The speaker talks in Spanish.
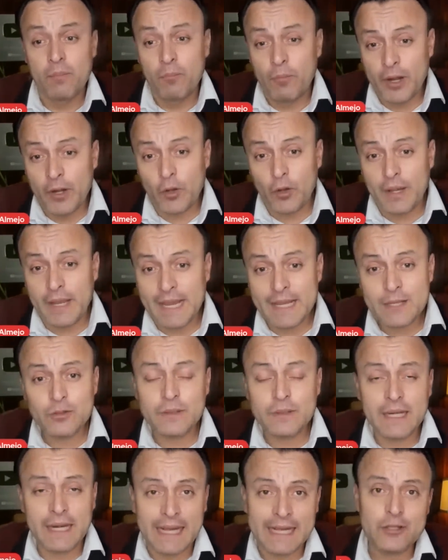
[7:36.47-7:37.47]
Bueno,
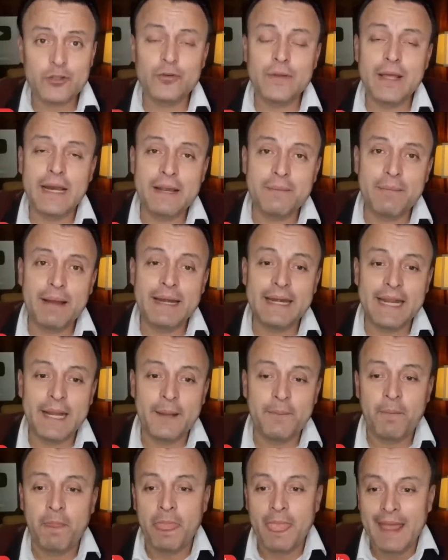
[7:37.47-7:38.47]
eso en el caso de
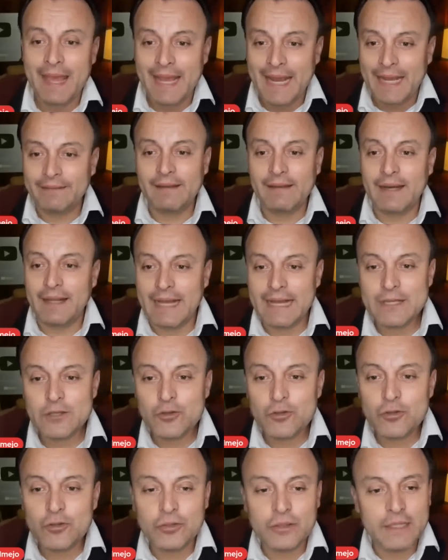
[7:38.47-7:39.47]
Alemania. En el
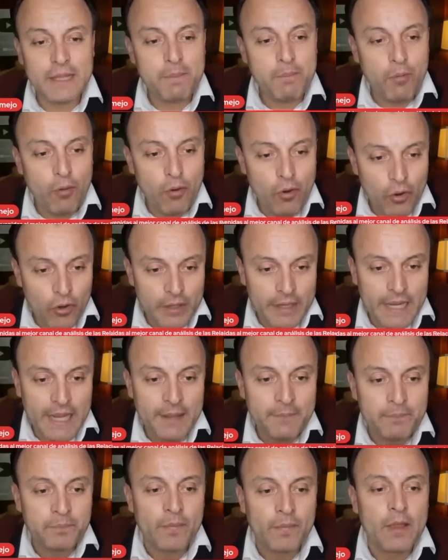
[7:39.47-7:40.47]
caso de
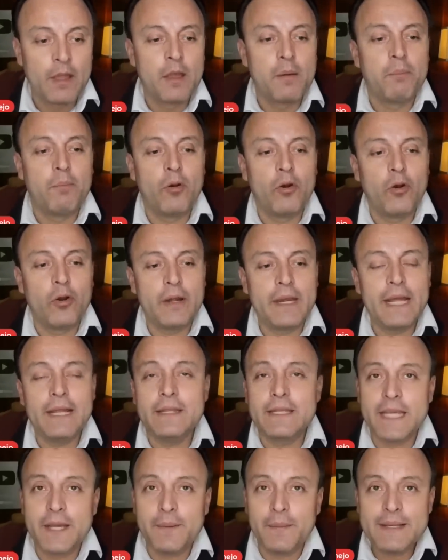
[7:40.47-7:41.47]
Polonia,
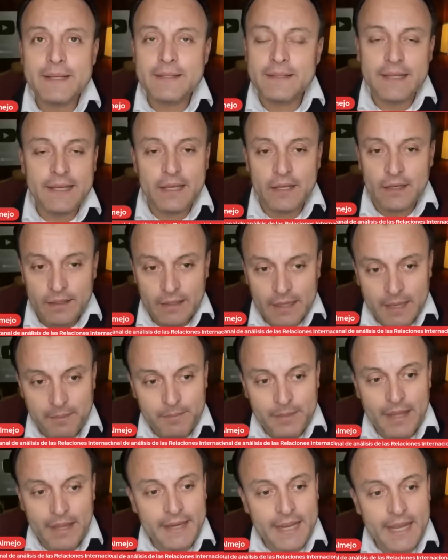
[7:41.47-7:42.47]
Polonia lleva este,
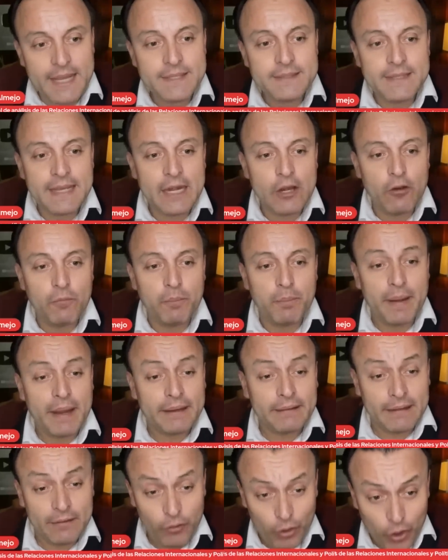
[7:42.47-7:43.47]
enviaría este
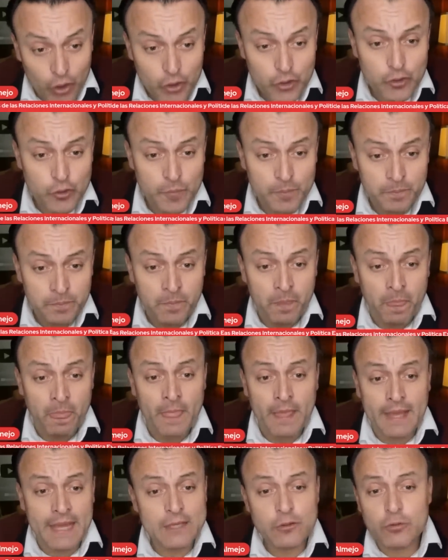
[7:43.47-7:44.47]
Leopard 2,
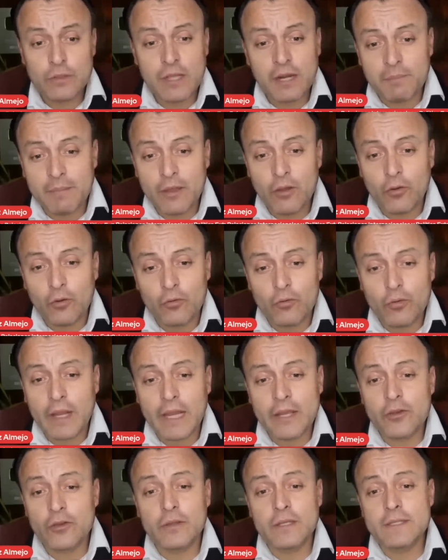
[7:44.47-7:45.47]
que es un armado con un
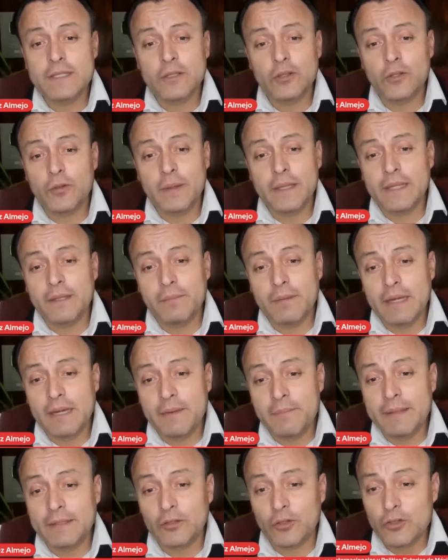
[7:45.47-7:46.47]
cañón de 120
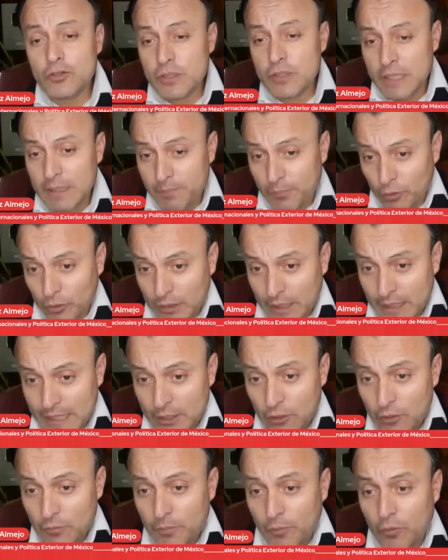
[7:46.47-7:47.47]
milímetros y
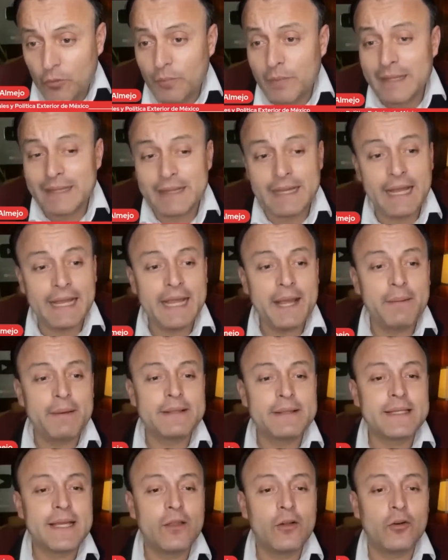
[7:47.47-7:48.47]
protegido por un blindaje
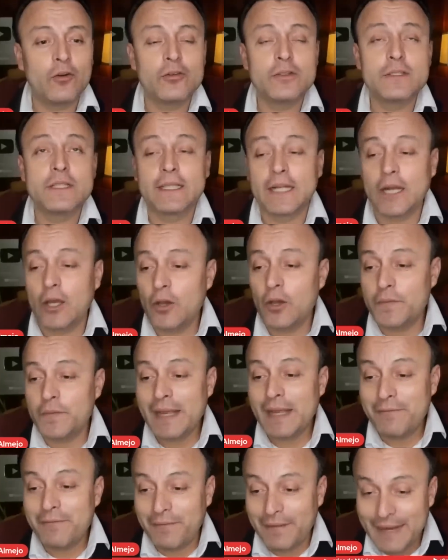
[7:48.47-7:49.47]
avanzado concentrado
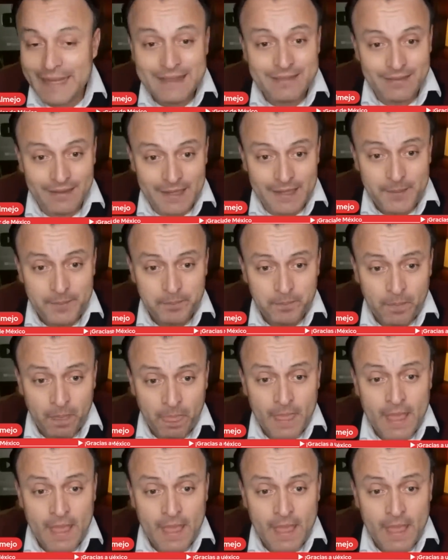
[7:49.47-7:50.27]
en el frente